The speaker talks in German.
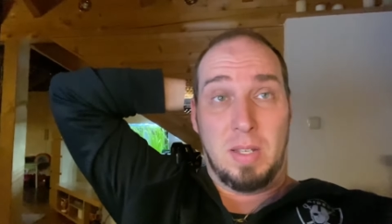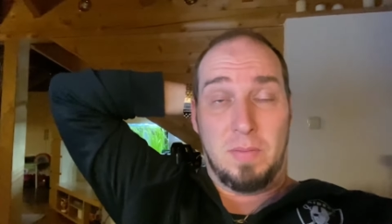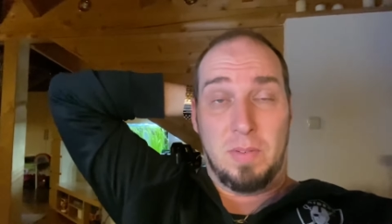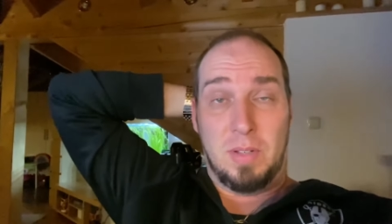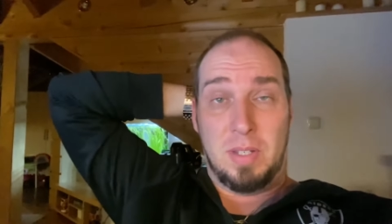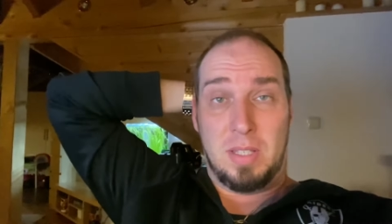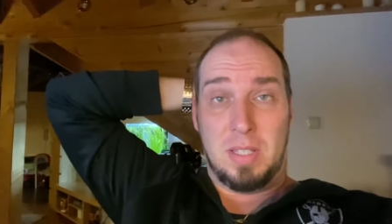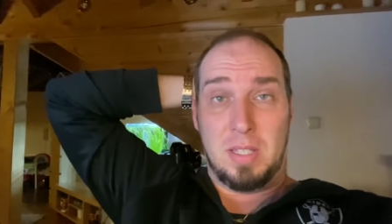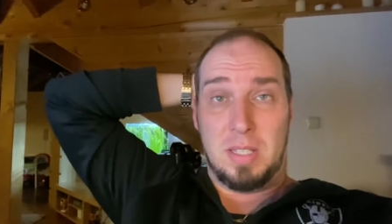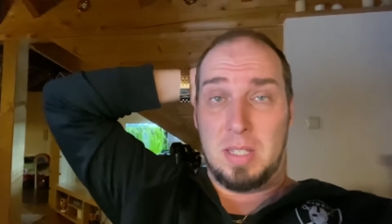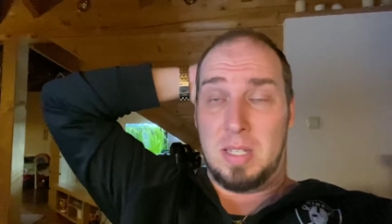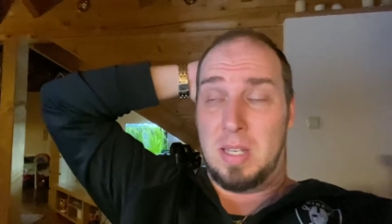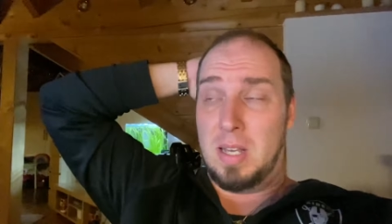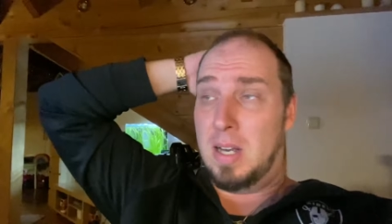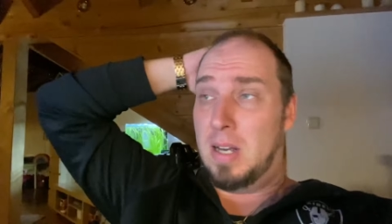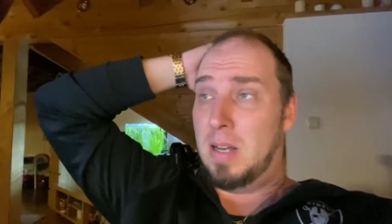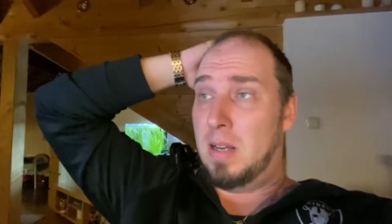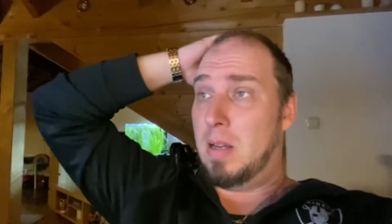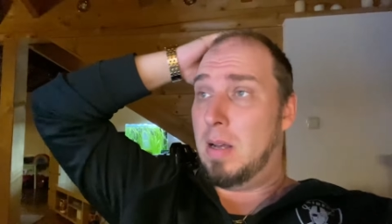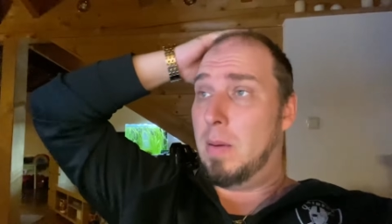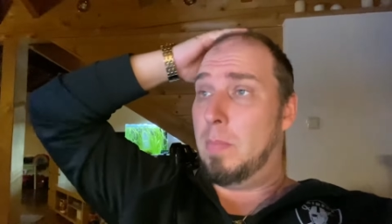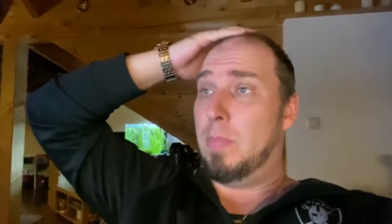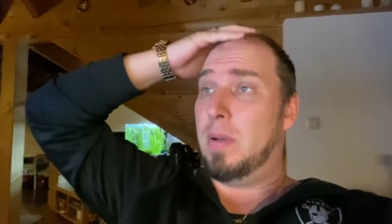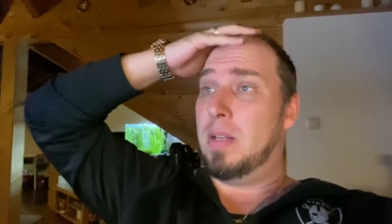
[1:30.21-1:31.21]
Ihr wisst es
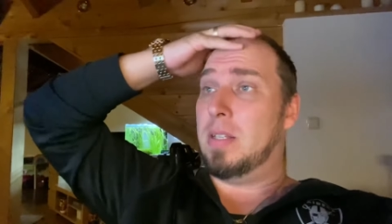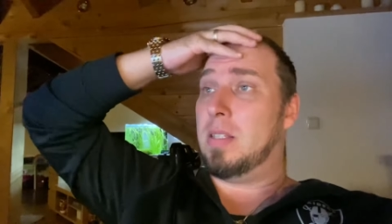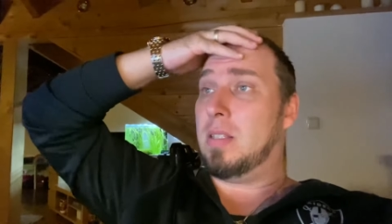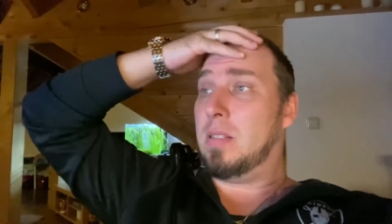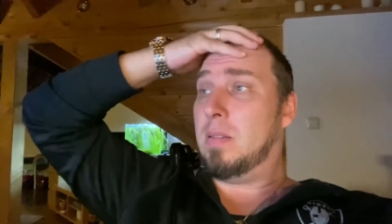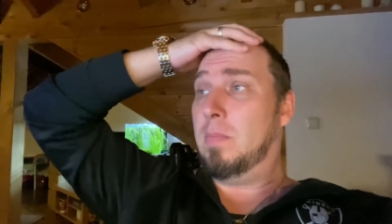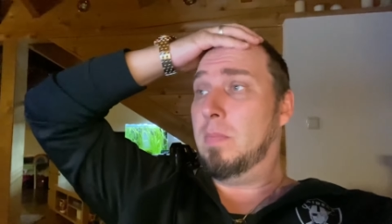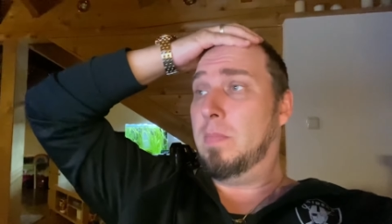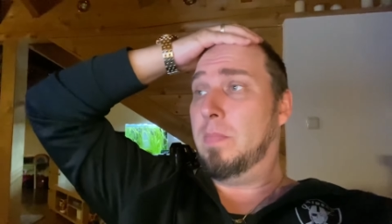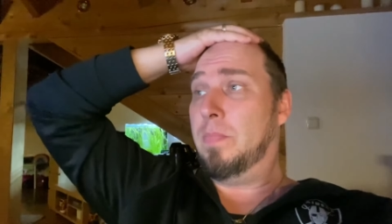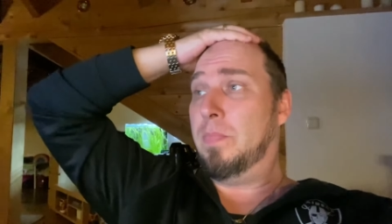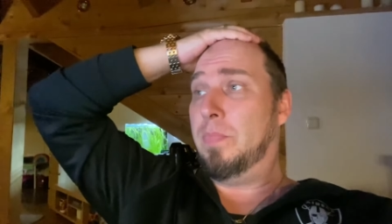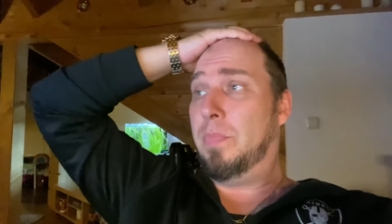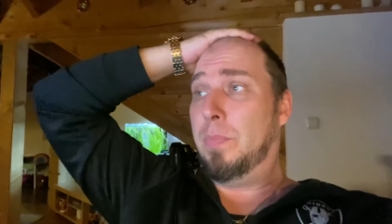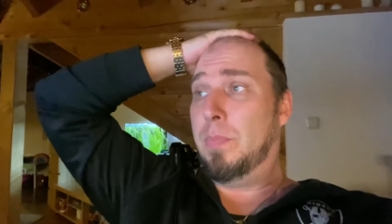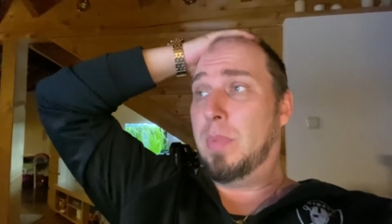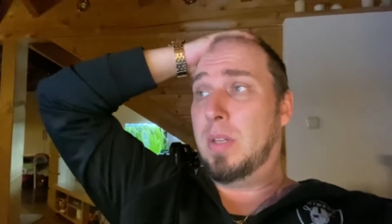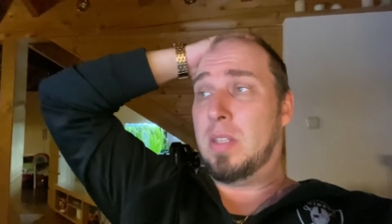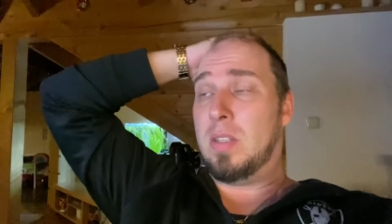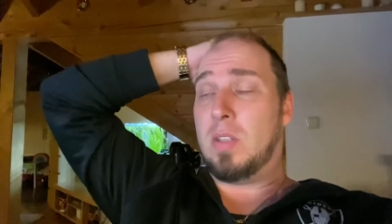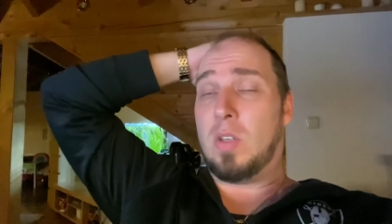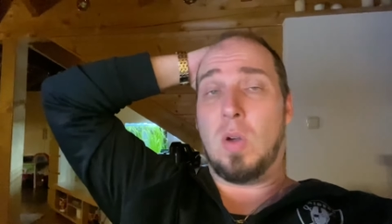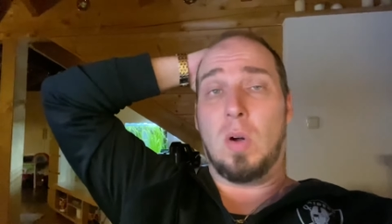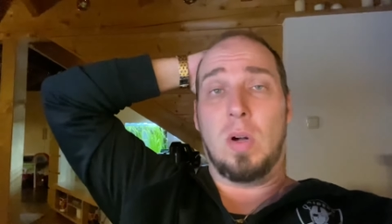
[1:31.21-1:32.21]
ja am besten
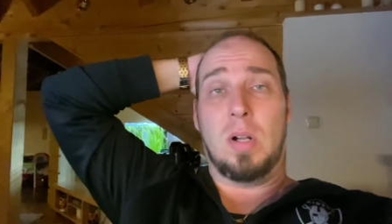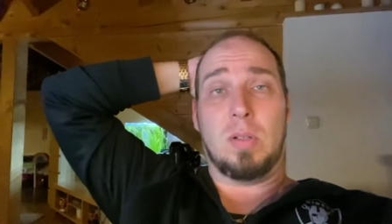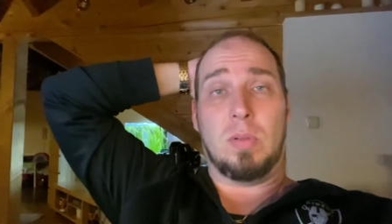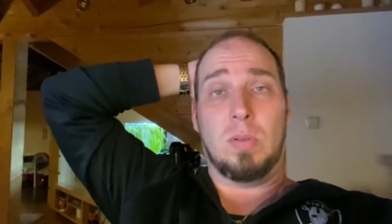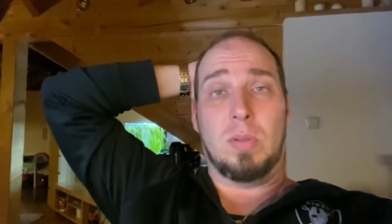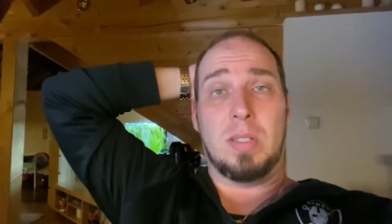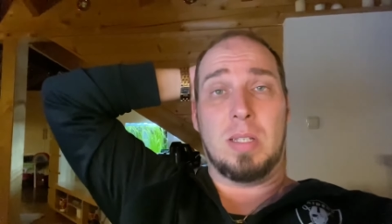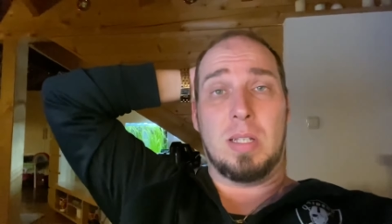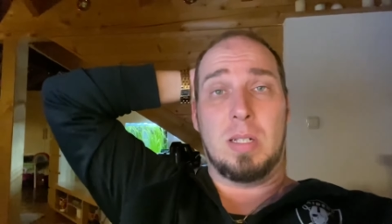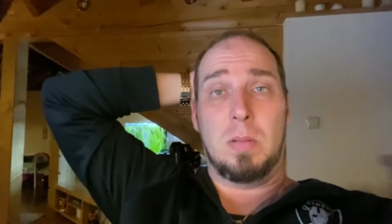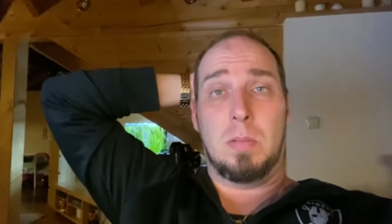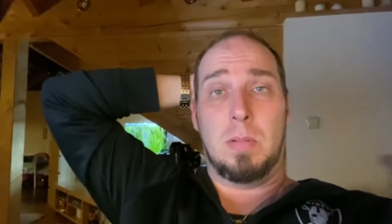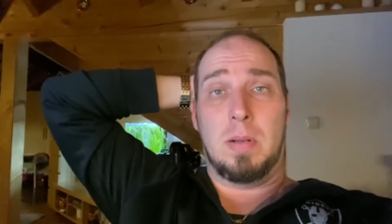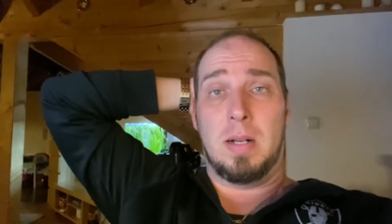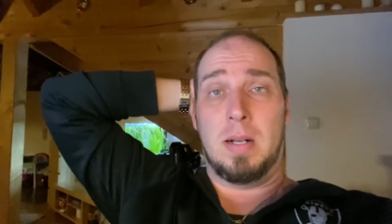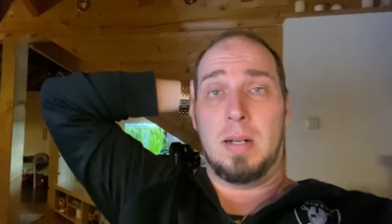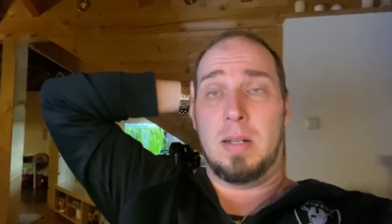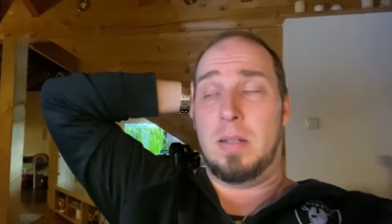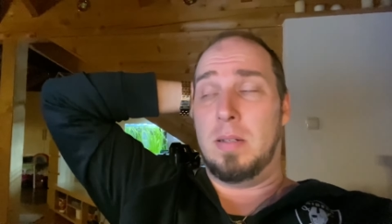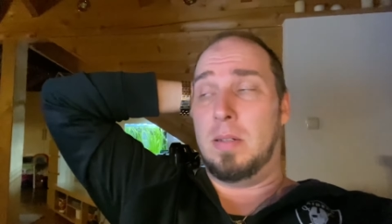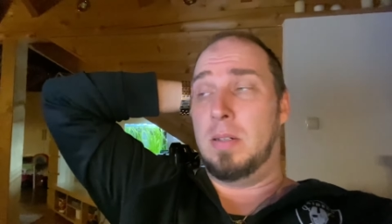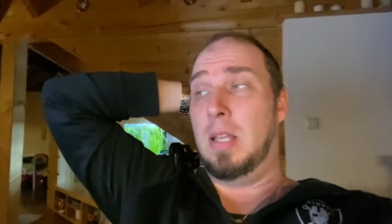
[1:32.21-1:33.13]
mit Gold und Silber,